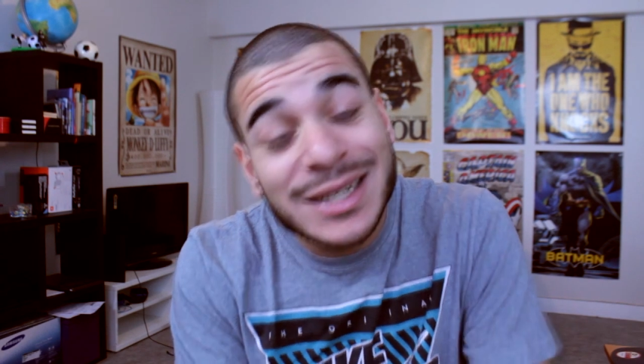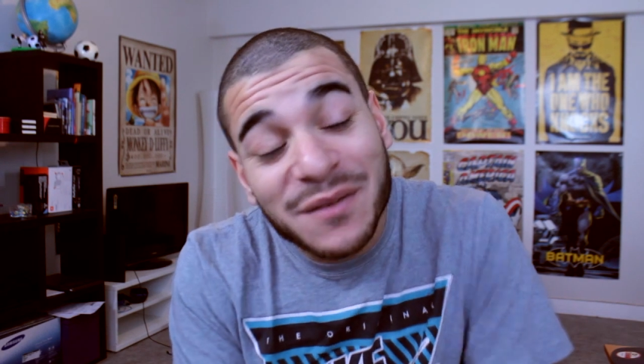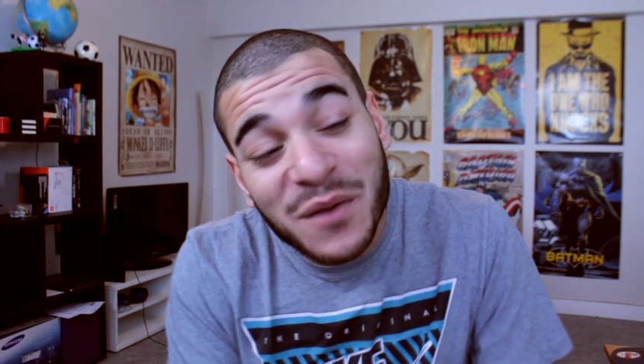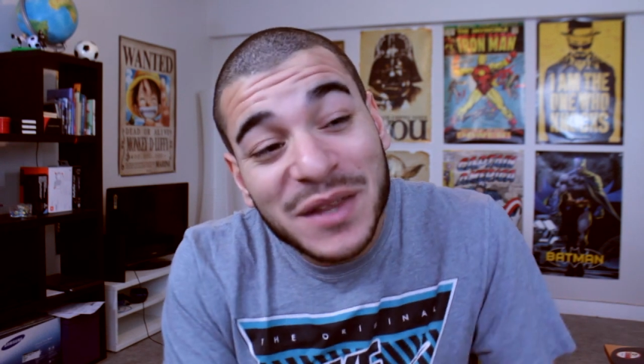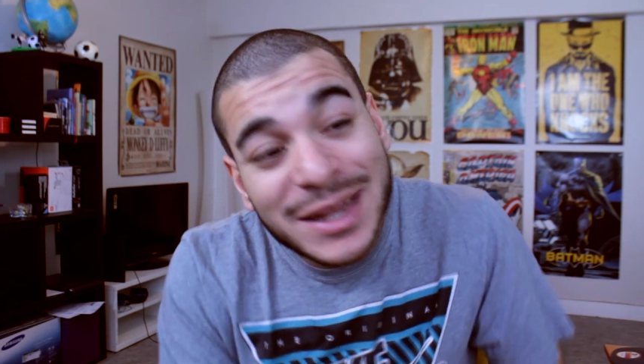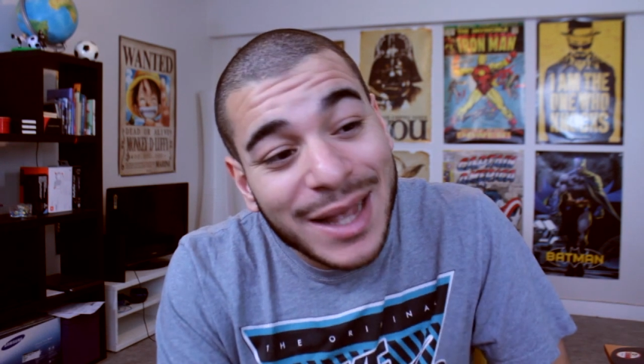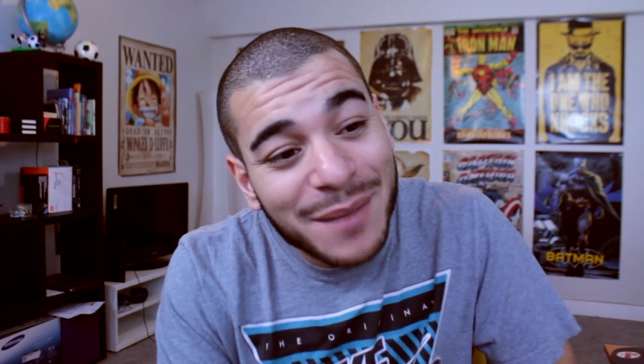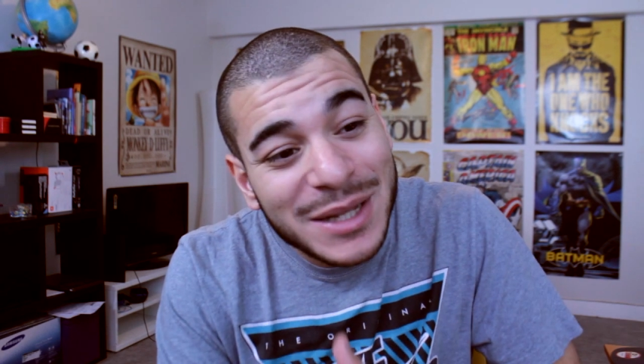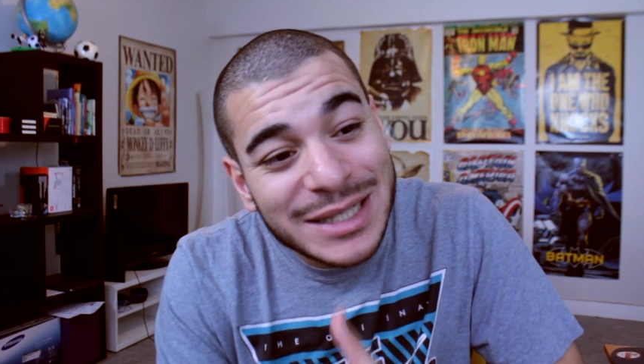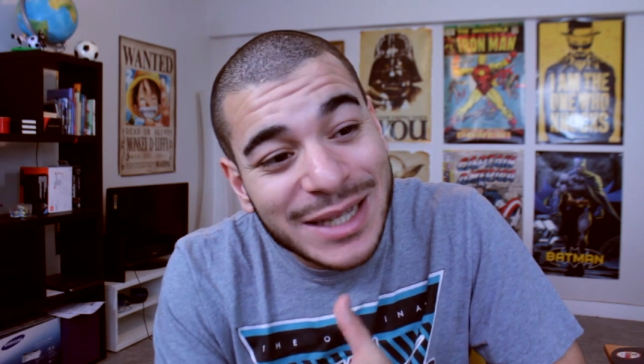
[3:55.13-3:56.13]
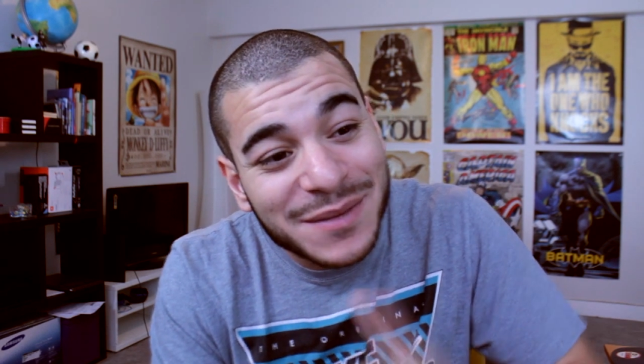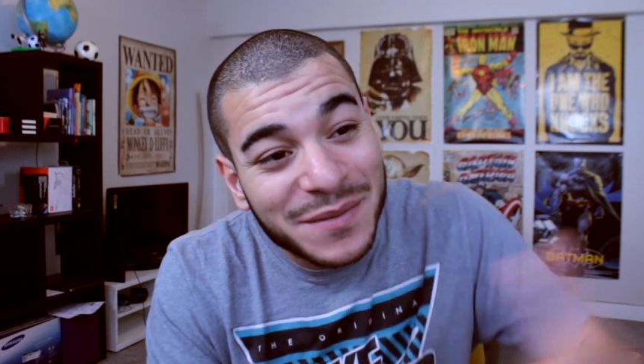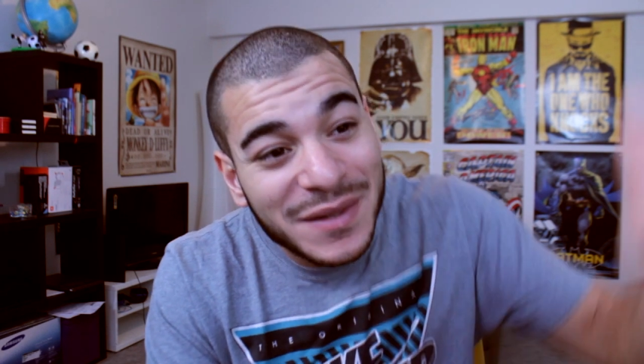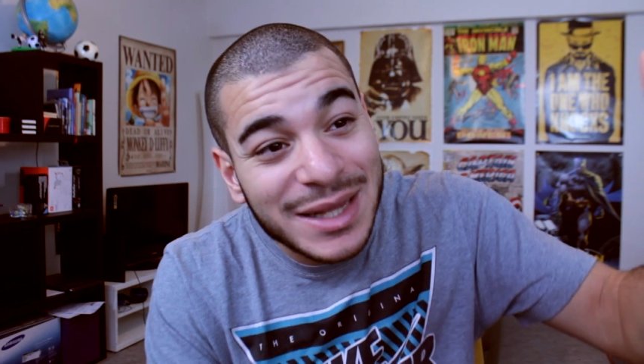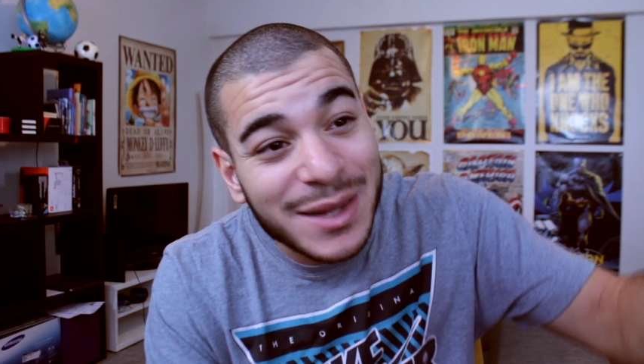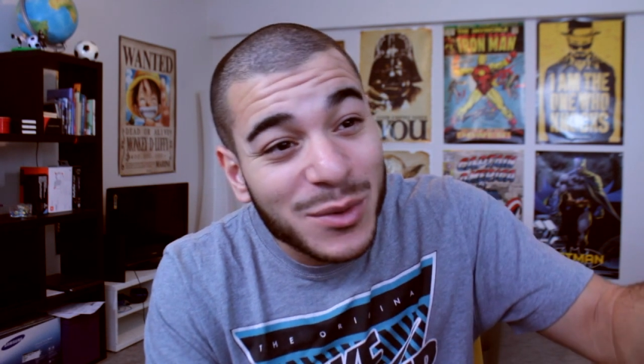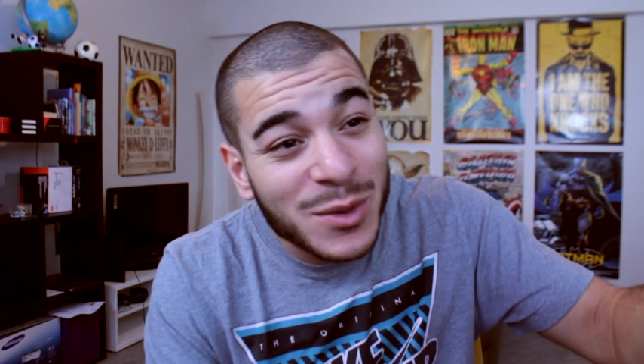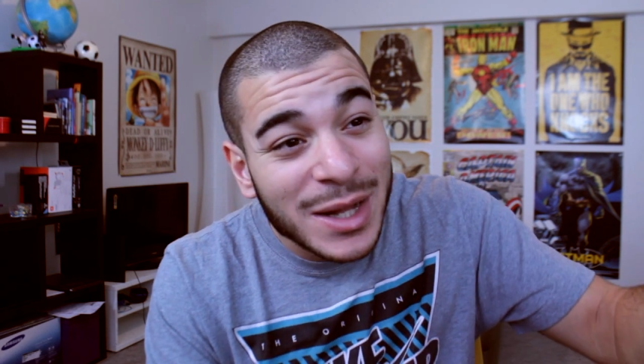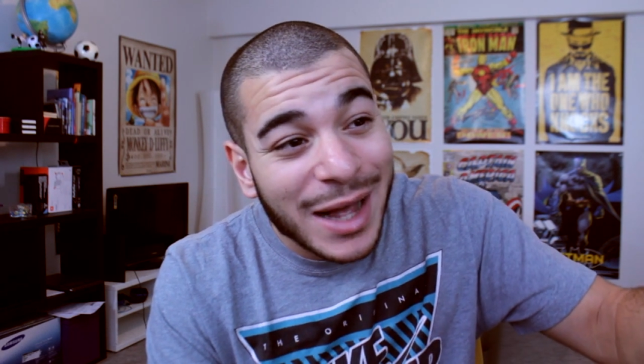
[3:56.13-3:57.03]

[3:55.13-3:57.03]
j'avais envie de terminer cette vidéo